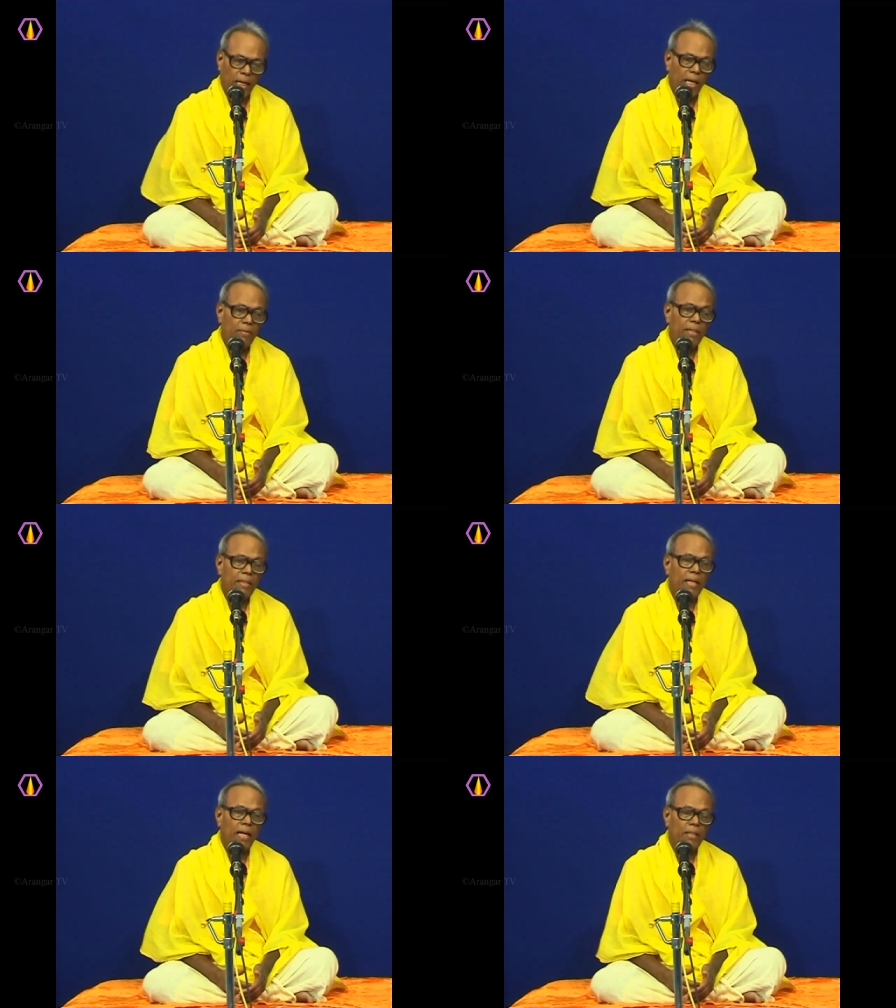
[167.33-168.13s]
ஆகவே
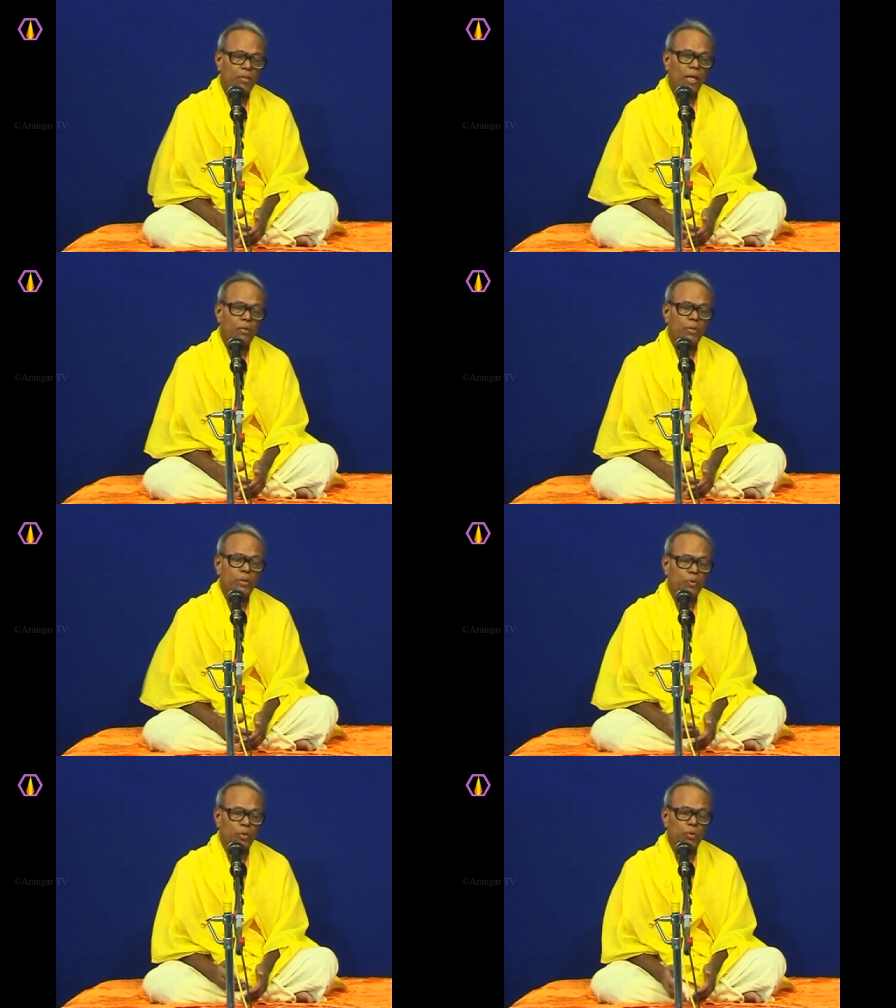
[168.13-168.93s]
இது நான் என்னோட
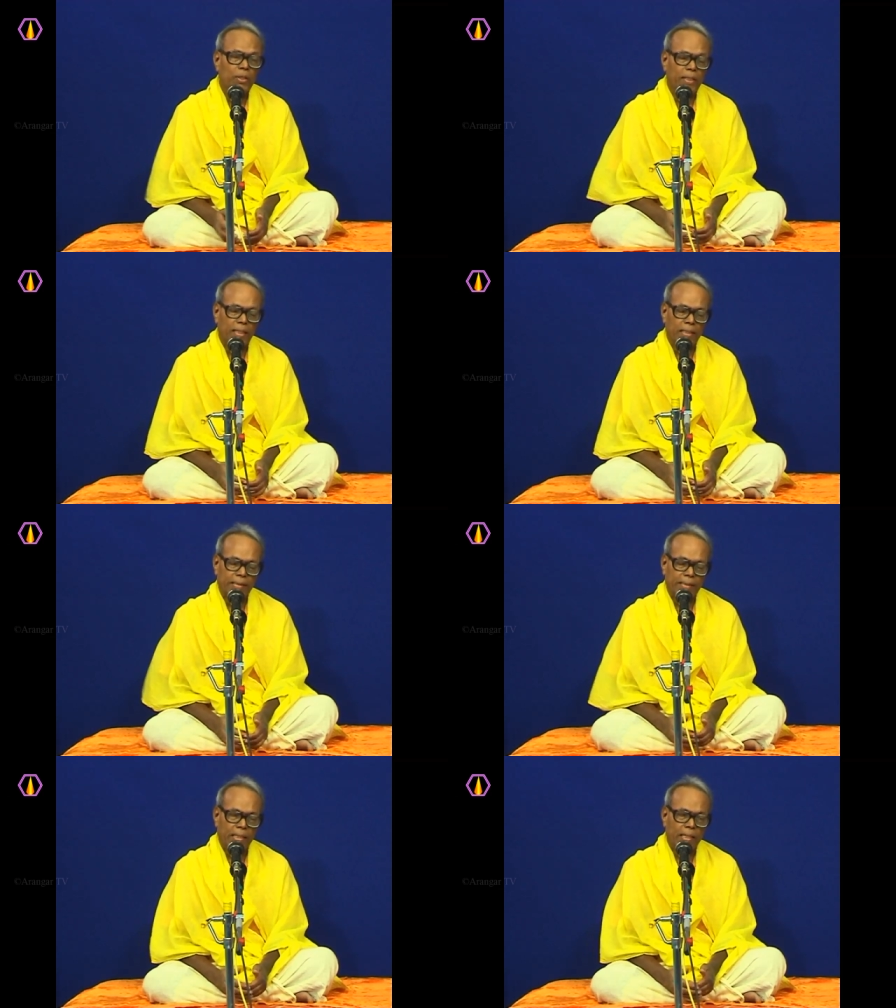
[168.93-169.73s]
அனுபவத்தை உங்களுக்கு சொல்லுகிறேன்
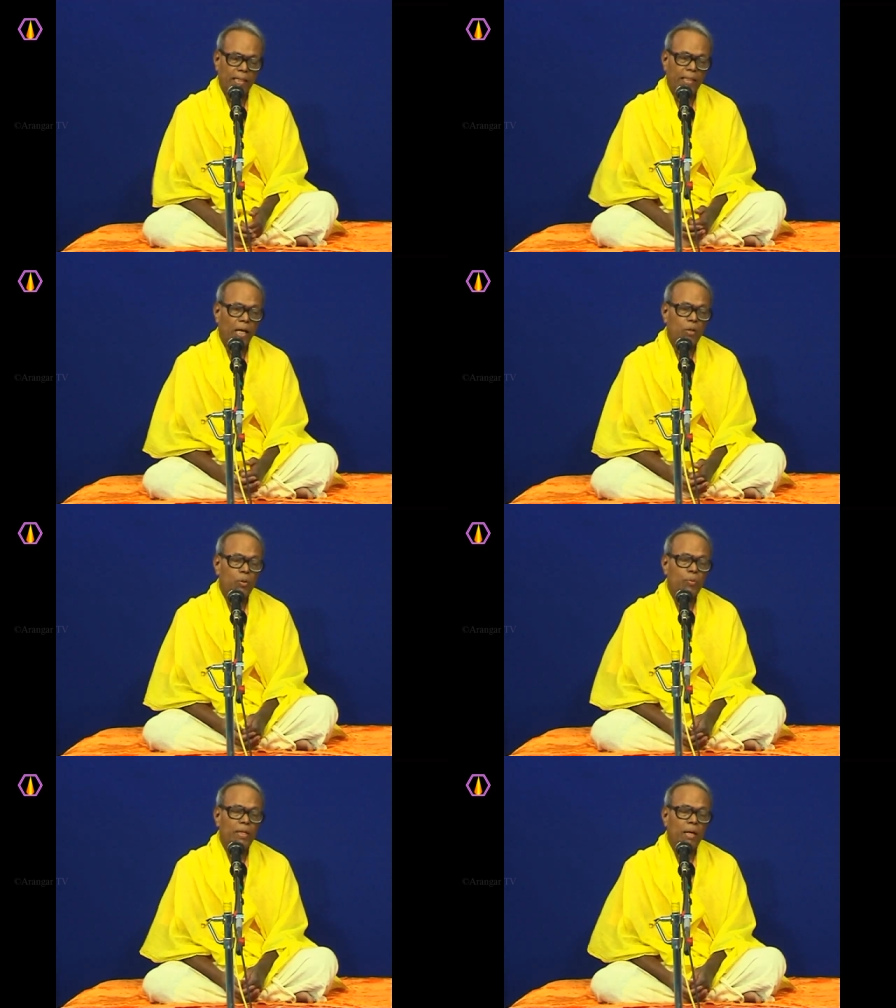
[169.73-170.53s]
யாரோ
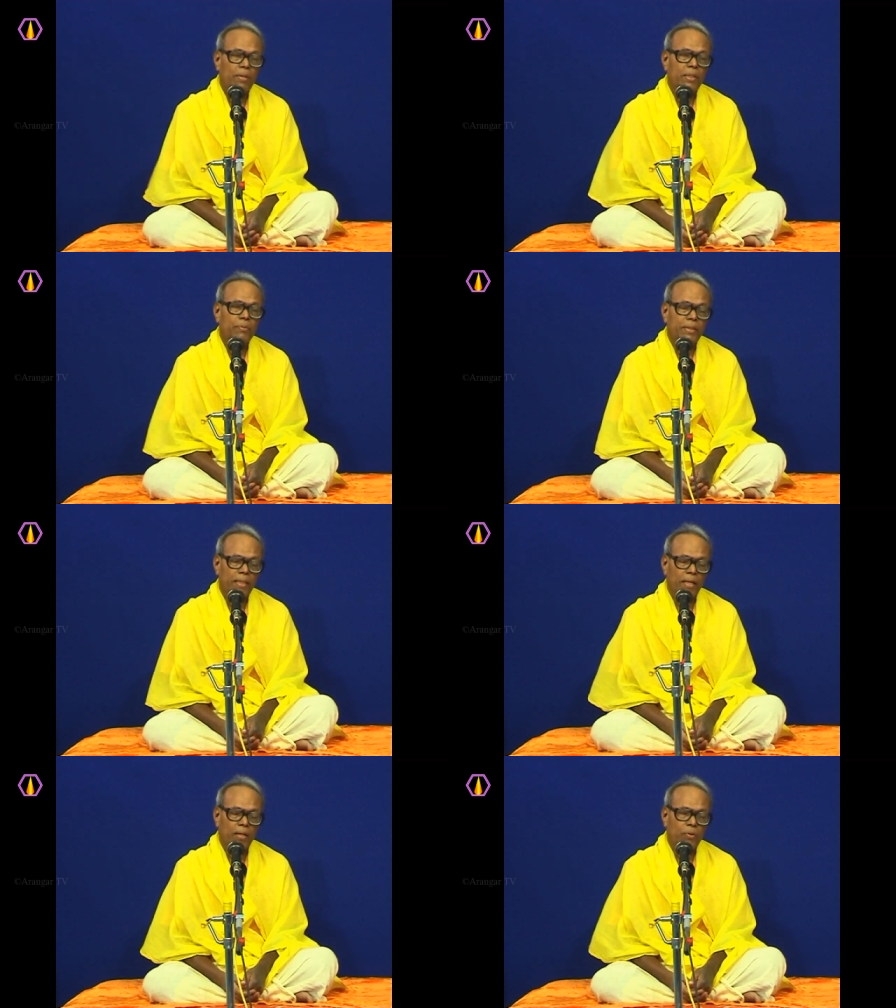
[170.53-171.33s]
ஒருவன் நாமஜபம்
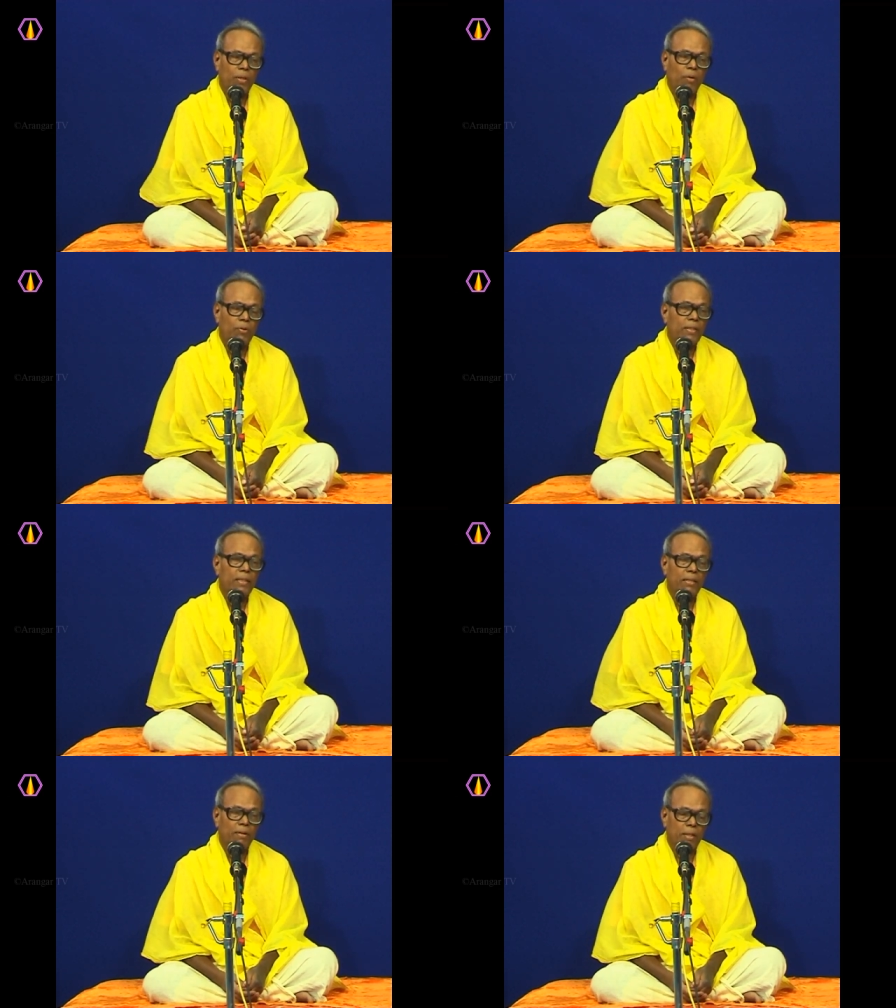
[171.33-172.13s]
செய்கிறானோ அவனுக்கு
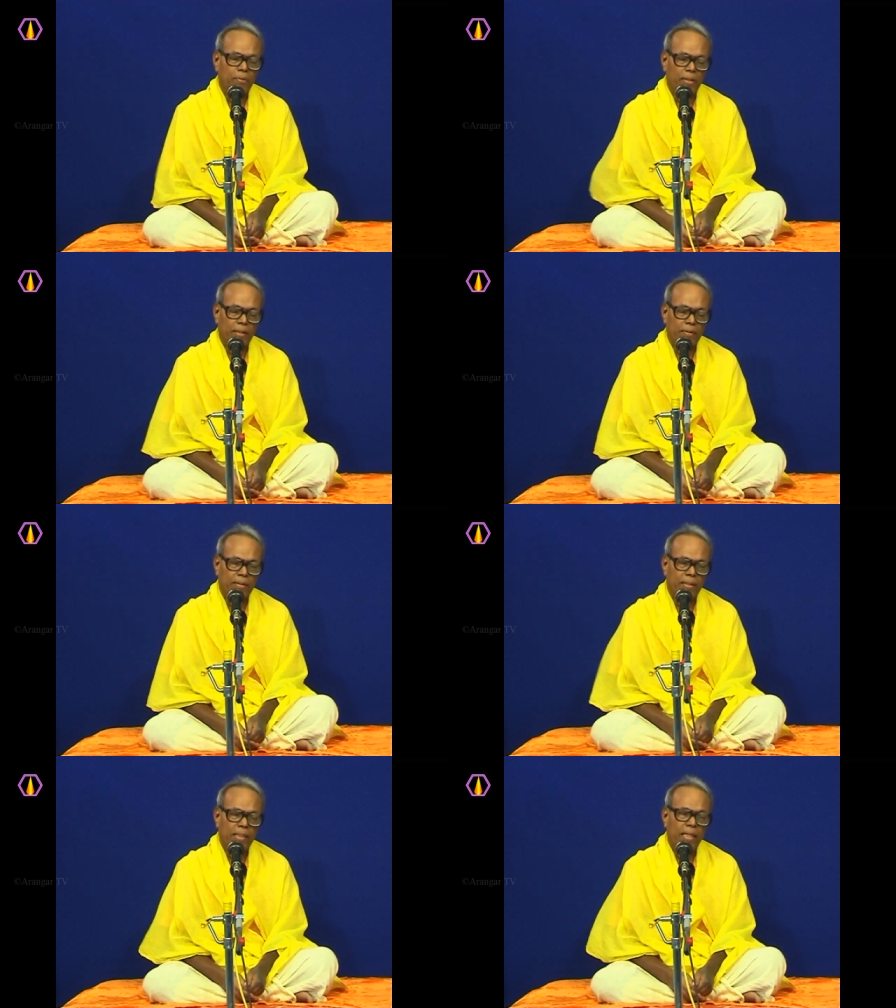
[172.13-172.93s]
தான் அந்த வாய்ப்பு கிடைக்கும்
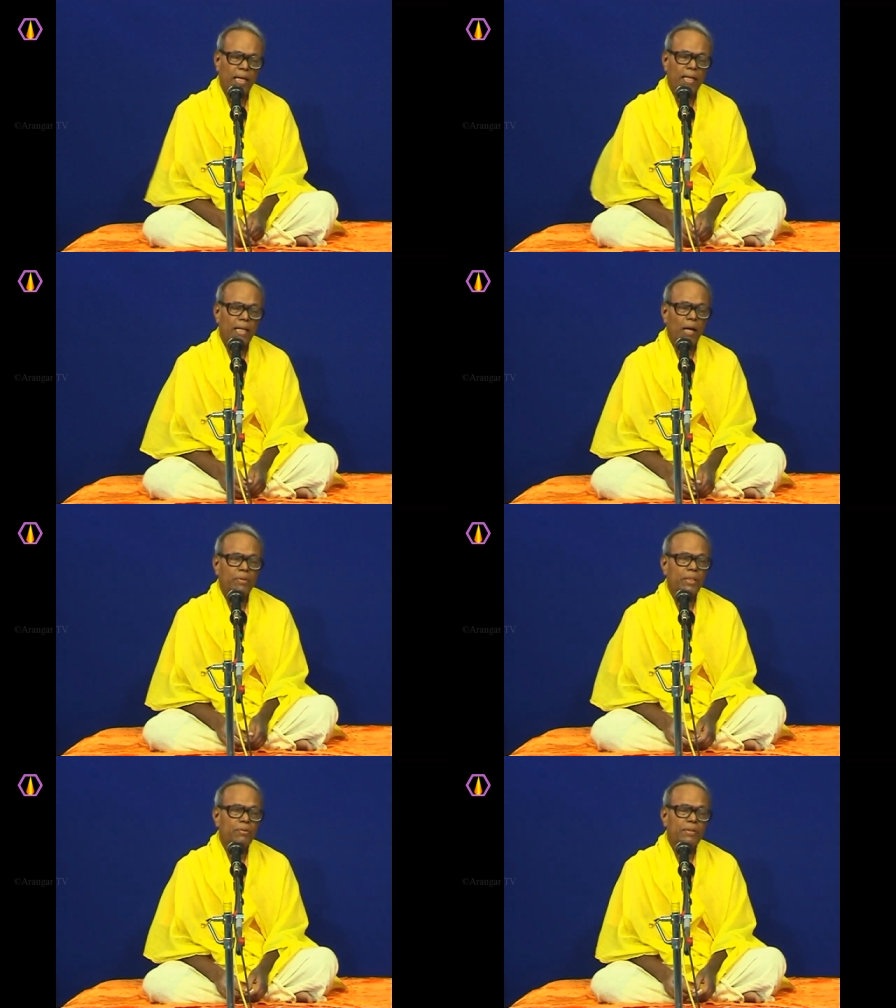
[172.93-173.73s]

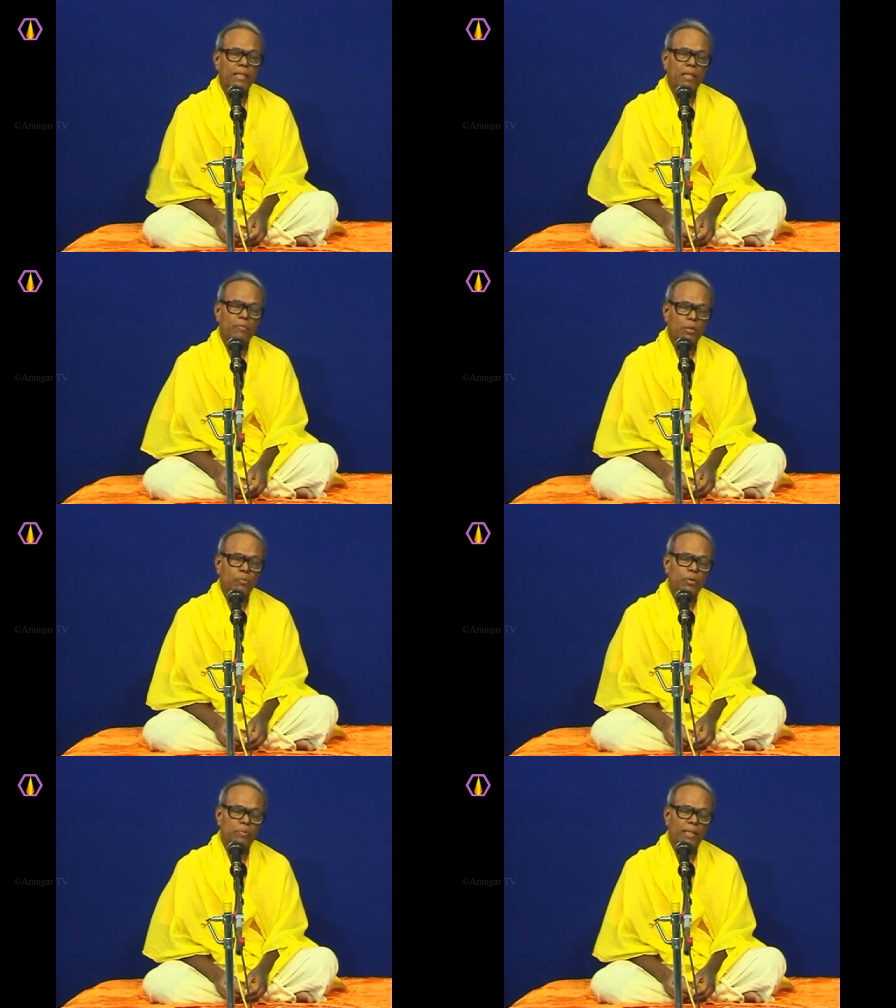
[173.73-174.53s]
நாமஜபம் செய்தால் மட்டும்
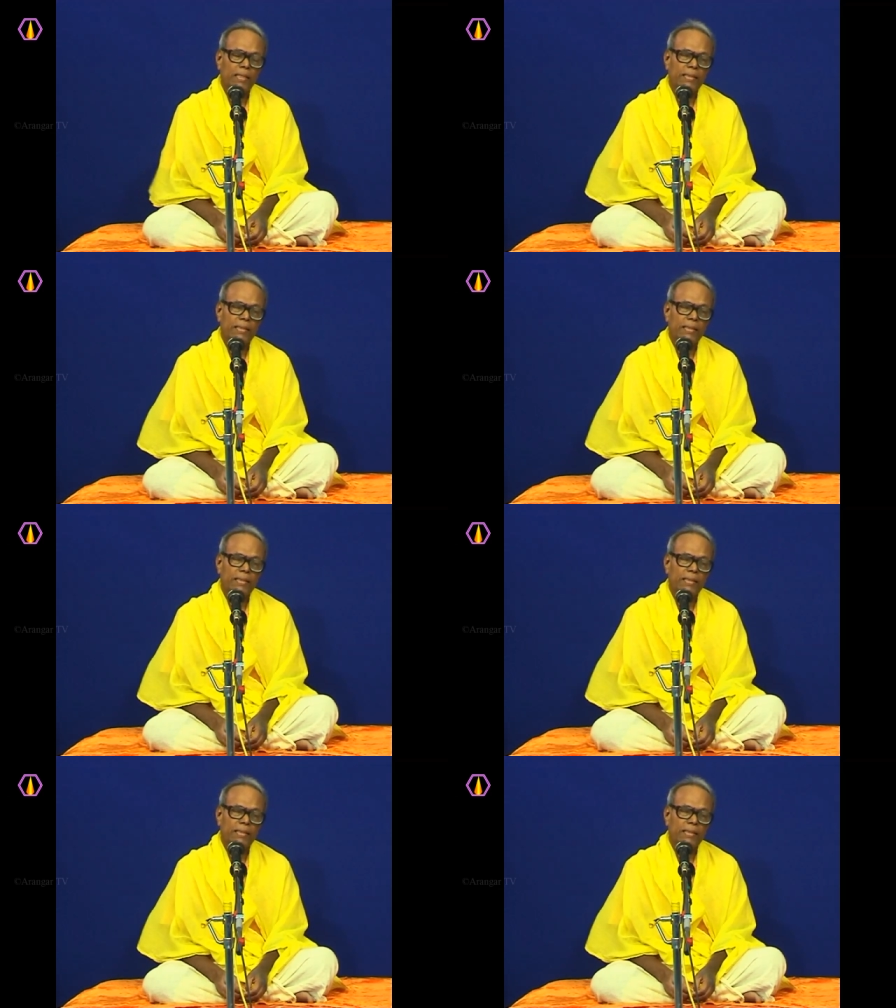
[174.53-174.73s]
போதுமா